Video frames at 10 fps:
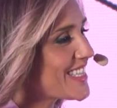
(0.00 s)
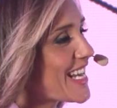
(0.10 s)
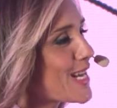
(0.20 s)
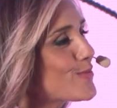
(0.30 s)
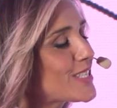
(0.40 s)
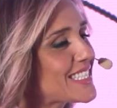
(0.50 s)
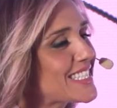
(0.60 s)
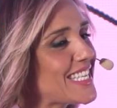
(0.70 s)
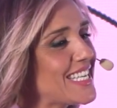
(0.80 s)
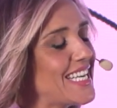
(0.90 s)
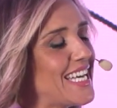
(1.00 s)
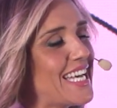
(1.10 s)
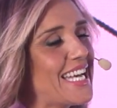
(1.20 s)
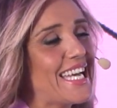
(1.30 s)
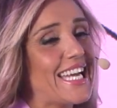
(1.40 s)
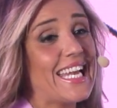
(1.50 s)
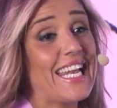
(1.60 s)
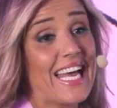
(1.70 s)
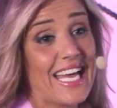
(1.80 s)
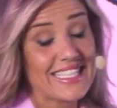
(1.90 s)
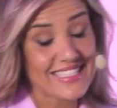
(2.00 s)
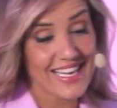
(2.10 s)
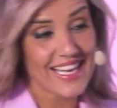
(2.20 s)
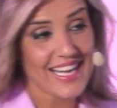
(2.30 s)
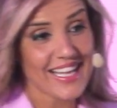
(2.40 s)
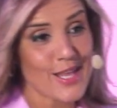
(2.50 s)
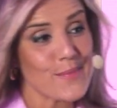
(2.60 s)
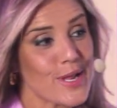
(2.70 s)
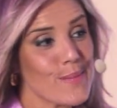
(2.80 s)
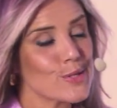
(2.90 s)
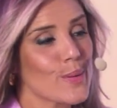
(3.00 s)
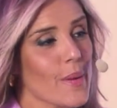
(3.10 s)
Cerramos así la entrega de premios